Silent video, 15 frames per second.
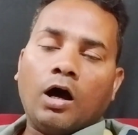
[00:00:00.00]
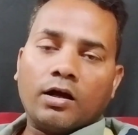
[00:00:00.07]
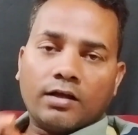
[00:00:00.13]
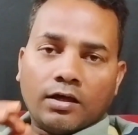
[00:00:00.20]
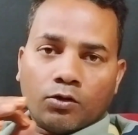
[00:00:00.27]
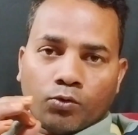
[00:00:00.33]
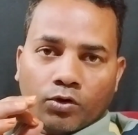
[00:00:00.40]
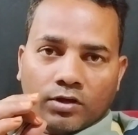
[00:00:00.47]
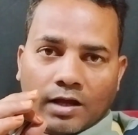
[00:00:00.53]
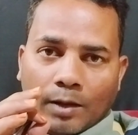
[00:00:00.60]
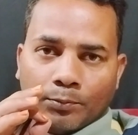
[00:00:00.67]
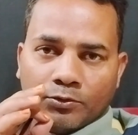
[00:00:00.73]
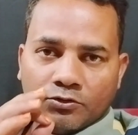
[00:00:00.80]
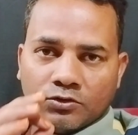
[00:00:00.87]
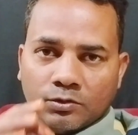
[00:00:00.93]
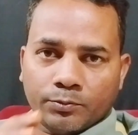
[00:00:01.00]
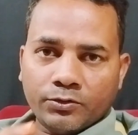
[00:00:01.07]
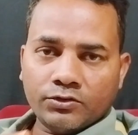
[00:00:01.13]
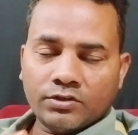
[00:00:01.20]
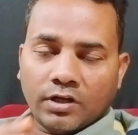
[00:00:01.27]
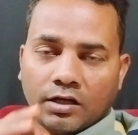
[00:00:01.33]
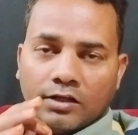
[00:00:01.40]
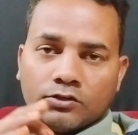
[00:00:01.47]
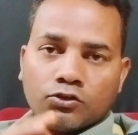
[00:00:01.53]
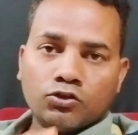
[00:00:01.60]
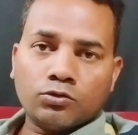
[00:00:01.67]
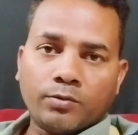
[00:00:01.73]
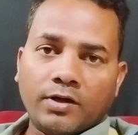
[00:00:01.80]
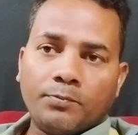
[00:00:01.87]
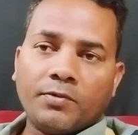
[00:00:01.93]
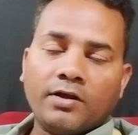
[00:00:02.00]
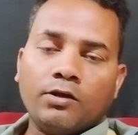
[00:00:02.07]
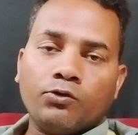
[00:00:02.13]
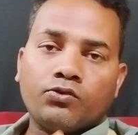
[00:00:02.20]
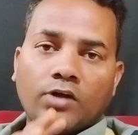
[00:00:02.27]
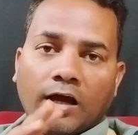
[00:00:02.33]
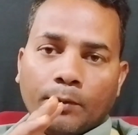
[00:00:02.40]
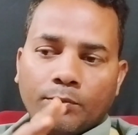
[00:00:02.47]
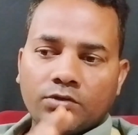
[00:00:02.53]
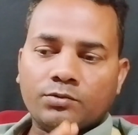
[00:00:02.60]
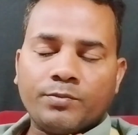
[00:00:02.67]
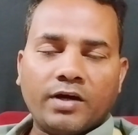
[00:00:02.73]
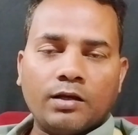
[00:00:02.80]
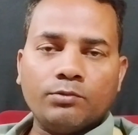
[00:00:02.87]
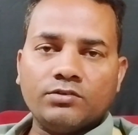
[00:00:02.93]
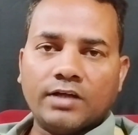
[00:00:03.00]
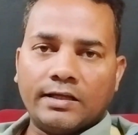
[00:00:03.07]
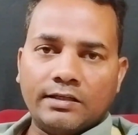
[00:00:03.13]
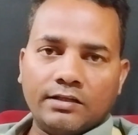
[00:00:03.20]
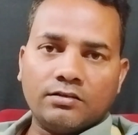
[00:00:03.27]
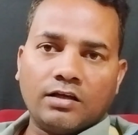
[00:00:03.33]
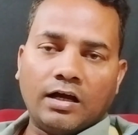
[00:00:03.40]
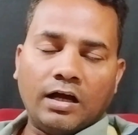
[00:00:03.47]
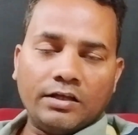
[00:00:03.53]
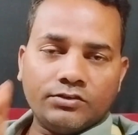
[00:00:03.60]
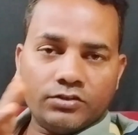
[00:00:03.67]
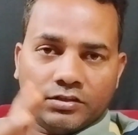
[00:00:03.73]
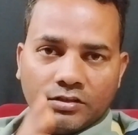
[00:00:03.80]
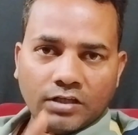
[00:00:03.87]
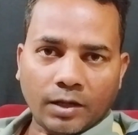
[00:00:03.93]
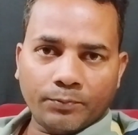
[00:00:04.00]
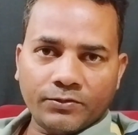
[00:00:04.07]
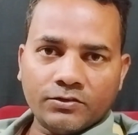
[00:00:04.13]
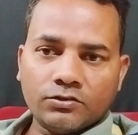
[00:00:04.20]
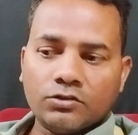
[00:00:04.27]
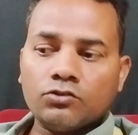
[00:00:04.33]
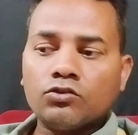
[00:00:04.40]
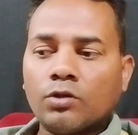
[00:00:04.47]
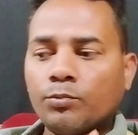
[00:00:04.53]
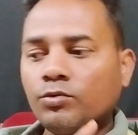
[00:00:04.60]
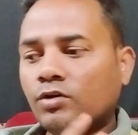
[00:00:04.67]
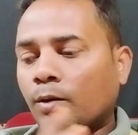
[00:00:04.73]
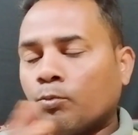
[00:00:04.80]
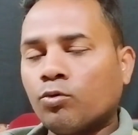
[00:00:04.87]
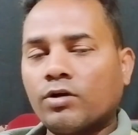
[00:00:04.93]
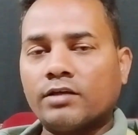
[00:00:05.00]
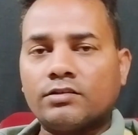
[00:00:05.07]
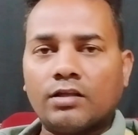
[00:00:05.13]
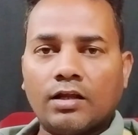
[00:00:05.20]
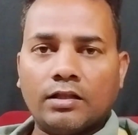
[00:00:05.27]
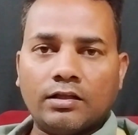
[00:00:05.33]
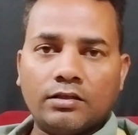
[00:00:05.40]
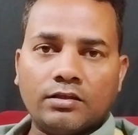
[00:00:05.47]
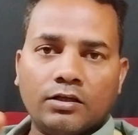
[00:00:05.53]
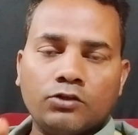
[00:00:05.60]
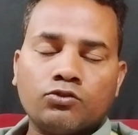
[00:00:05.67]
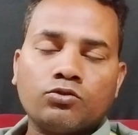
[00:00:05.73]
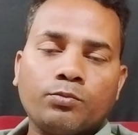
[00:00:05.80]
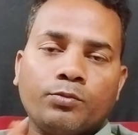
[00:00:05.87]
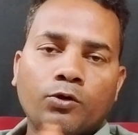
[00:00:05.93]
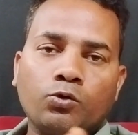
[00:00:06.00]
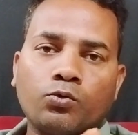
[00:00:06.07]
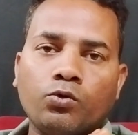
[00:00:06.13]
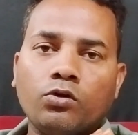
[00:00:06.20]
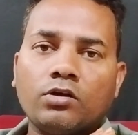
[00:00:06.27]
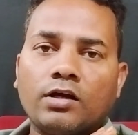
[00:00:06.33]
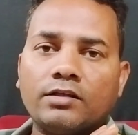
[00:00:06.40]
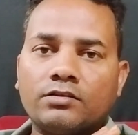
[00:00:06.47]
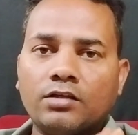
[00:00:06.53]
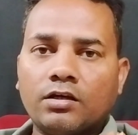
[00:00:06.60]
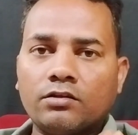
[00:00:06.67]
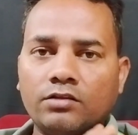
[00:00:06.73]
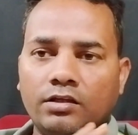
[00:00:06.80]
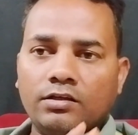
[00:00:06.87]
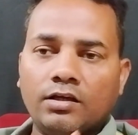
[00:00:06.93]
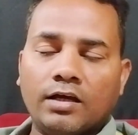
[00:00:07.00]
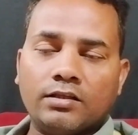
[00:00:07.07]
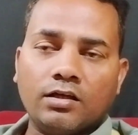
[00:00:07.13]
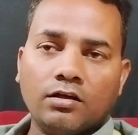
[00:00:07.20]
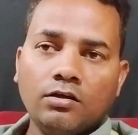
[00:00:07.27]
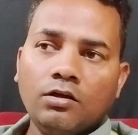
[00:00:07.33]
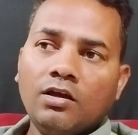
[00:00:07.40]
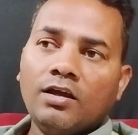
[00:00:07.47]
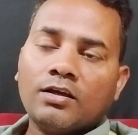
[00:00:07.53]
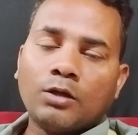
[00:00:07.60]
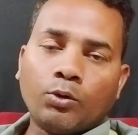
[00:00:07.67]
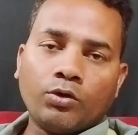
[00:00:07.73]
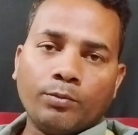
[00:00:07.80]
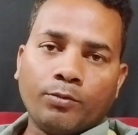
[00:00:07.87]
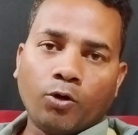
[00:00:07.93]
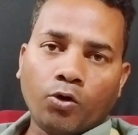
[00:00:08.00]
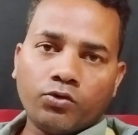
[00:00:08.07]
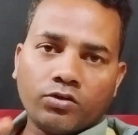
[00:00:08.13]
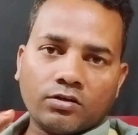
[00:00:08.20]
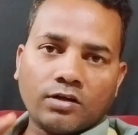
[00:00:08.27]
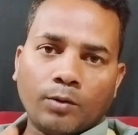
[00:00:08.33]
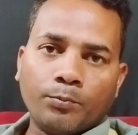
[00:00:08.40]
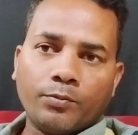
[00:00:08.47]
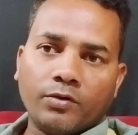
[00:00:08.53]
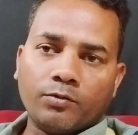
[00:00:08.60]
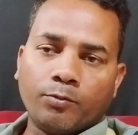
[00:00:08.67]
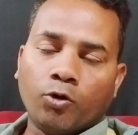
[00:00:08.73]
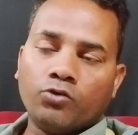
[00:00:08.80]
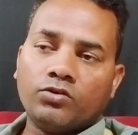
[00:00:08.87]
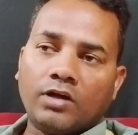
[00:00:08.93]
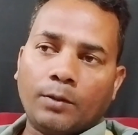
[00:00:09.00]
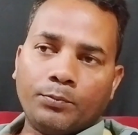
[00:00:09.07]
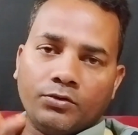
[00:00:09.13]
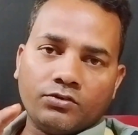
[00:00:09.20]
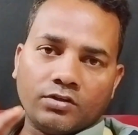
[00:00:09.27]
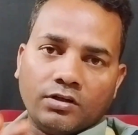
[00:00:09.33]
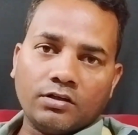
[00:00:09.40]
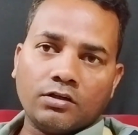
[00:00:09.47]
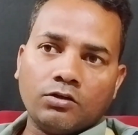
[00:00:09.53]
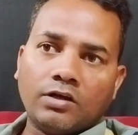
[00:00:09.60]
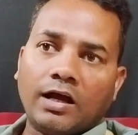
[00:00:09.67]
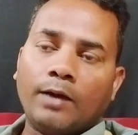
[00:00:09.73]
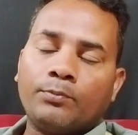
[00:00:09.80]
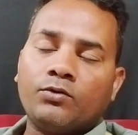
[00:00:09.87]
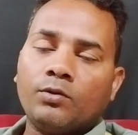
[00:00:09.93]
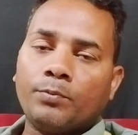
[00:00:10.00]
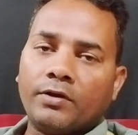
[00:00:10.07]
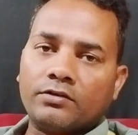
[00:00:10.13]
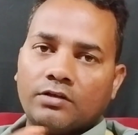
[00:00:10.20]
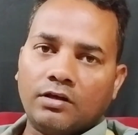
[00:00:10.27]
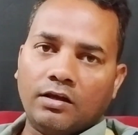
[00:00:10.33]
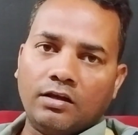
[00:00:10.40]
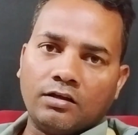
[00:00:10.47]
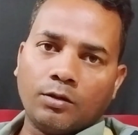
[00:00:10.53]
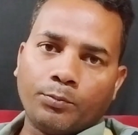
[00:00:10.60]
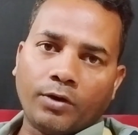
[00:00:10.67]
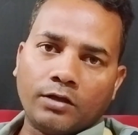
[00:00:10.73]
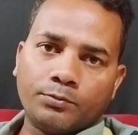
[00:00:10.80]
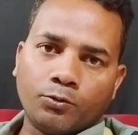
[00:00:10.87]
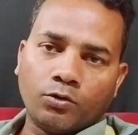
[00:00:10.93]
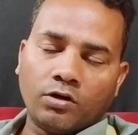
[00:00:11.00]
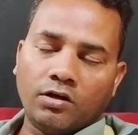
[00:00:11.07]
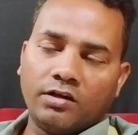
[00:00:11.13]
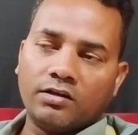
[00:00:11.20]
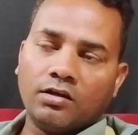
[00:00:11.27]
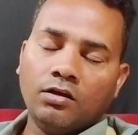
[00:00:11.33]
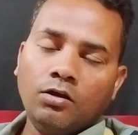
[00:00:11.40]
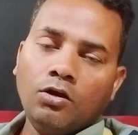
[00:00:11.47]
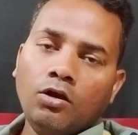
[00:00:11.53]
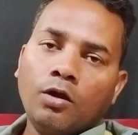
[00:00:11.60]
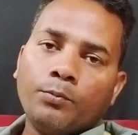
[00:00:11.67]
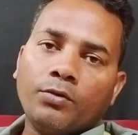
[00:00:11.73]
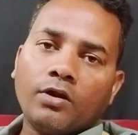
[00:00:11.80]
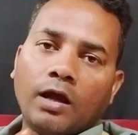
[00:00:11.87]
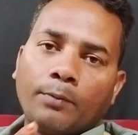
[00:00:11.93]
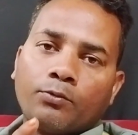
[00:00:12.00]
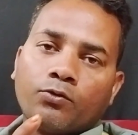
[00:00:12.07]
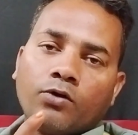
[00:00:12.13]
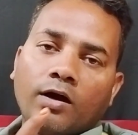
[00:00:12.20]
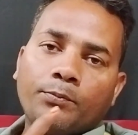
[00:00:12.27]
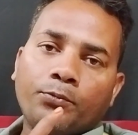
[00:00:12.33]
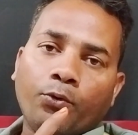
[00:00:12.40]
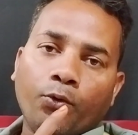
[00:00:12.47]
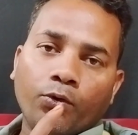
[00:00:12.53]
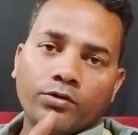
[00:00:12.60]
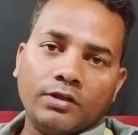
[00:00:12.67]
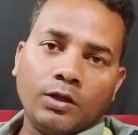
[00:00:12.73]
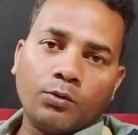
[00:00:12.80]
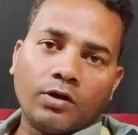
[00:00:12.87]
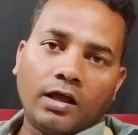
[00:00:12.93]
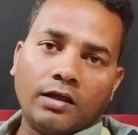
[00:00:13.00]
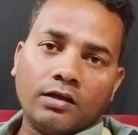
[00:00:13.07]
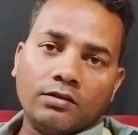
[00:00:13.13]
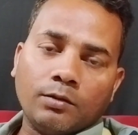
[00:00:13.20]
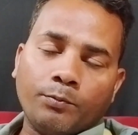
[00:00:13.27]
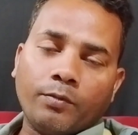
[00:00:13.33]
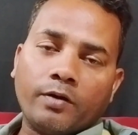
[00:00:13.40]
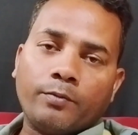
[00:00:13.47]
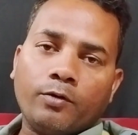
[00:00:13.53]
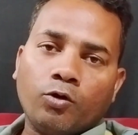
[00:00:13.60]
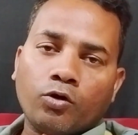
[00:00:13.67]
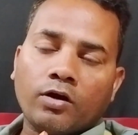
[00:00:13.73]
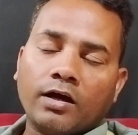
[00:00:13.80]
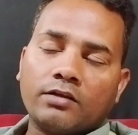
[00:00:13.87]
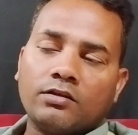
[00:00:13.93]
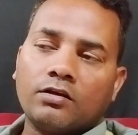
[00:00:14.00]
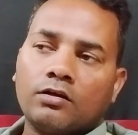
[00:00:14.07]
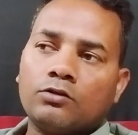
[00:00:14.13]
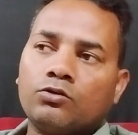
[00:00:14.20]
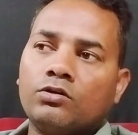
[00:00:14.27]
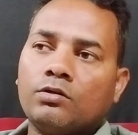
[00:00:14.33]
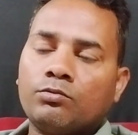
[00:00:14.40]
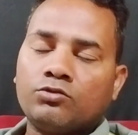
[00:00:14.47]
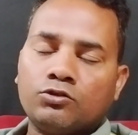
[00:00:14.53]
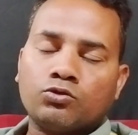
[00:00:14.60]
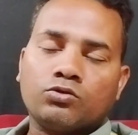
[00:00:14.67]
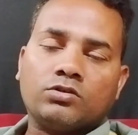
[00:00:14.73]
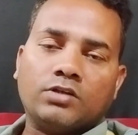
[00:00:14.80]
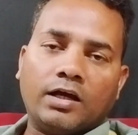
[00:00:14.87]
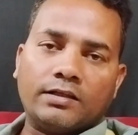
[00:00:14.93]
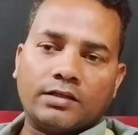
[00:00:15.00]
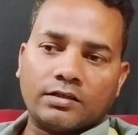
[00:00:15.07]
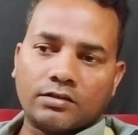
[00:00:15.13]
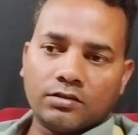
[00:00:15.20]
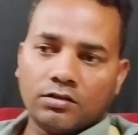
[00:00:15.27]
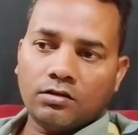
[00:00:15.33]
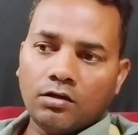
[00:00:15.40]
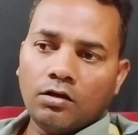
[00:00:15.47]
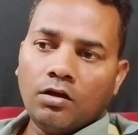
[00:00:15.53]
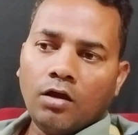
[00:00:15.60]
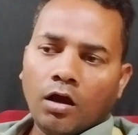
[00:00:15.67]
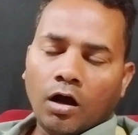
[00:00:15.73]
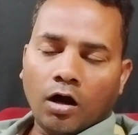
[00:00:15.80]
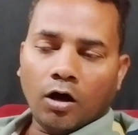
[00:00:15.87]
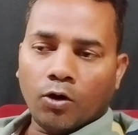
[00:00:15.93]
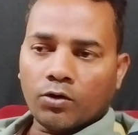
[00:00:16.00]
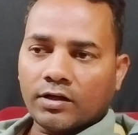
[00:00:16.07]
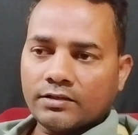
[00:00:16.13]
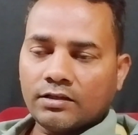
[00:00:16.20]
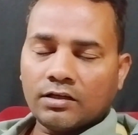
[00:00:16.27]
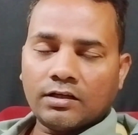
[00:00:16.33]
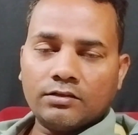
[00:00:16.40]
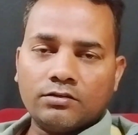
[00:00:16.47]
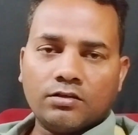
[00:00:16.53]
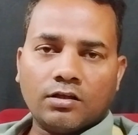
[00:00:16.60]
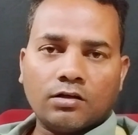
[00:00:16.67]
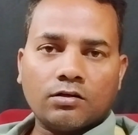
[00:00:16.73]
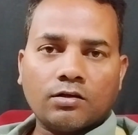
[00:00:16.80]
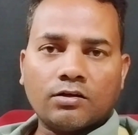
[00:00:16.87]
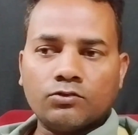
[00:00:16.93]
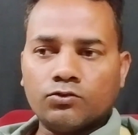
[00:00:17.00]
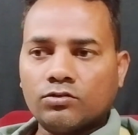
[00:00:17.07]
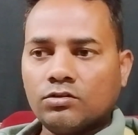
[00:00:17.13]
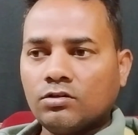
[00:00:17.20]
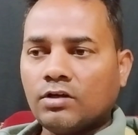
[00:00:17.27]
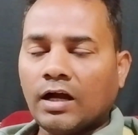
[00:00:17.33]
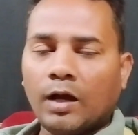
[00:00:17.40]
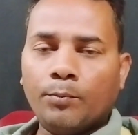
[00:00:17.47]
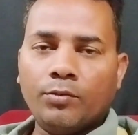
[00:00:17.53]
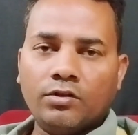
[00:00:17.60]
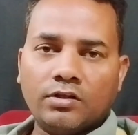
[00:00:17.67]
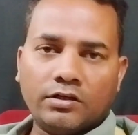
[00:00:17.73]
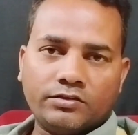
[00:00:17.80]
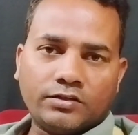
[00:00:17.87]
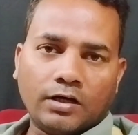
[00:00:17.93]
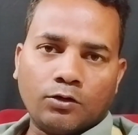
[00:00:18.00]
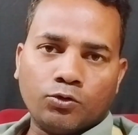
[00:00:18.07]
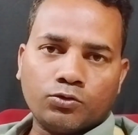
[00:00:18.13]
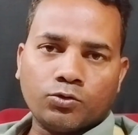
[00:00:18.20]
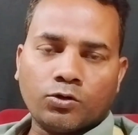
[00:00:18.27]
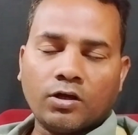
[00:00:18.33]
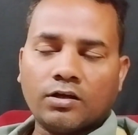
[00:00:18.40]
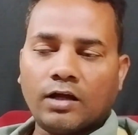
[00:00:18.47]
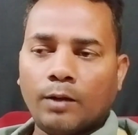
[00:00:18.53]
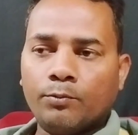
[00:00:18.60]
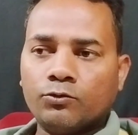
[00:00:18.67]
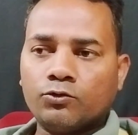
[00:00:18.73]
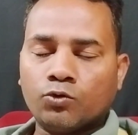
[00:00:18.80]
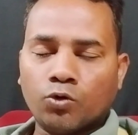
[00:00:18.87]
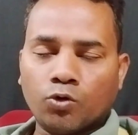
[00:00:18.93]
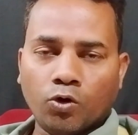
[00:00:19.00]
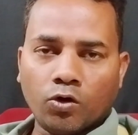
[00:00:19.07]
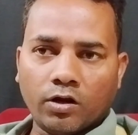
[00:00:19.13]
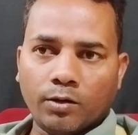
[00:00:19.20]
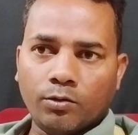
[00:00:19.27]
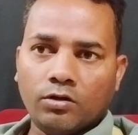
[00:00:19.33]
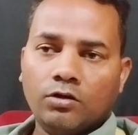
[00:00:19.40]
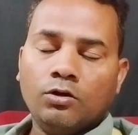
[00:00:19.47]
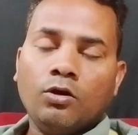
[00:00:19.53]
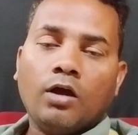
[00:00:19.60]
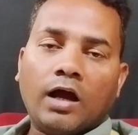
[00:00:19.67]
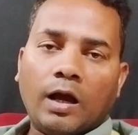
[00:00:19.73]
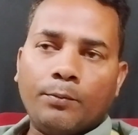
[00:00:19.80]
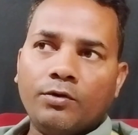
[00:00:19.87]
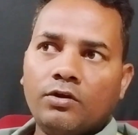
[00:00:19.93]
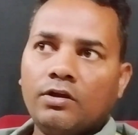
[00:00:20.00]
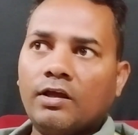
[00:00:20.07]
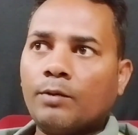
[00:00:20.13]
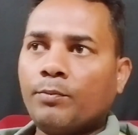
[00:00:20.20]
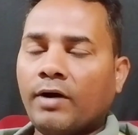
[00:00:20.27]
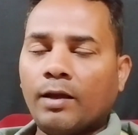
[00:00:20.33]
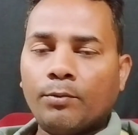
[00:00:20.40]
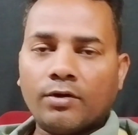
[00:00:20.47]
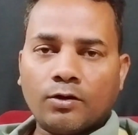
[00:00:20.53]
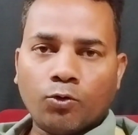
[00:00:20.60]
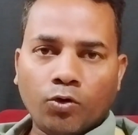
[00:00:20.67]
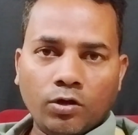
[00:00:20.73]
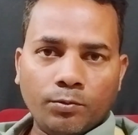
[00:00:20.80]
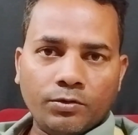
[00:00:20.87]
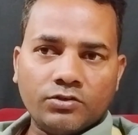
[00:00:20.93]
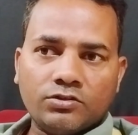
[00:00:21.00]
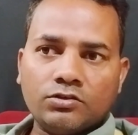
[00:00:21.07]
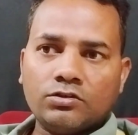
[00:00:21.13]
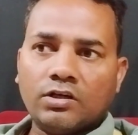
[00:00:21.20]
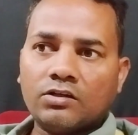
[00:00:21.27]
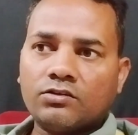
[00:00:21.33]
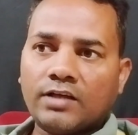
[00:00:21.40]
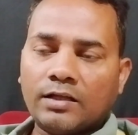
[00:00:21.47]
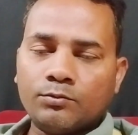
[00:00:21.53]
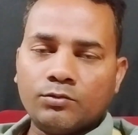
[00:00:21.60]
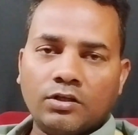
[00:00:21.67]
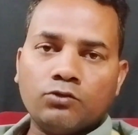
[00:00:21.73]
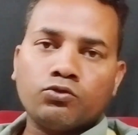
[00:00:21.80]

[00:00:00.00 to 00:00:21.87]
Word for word: अगर कोई ऑफिस से वीजा लेते हो तो भाई पहले उस ऑफिस के बारे में जान लेना अच्छी ऑफिस है तभी आप लोग कतर आना नहीं तो बिल्कुल कतर नहीं आना क्योंकि बहुत से कम बहुत से ऑफिस हैं कि आपसे पैसा ले लेंगे पासपोर्ट ले लेंगे फिर आपका फ़ोन नहीं उठाएंगे नंबर ब्लॉक कर देंगे तो ये सब चीज़ को ध्यान रखें और कतर के अंदर काम मिलना स्टार्ट हो चुका काम शुरू हो रहा है अभी एक बार में कोई भी चीज़ एक साथ में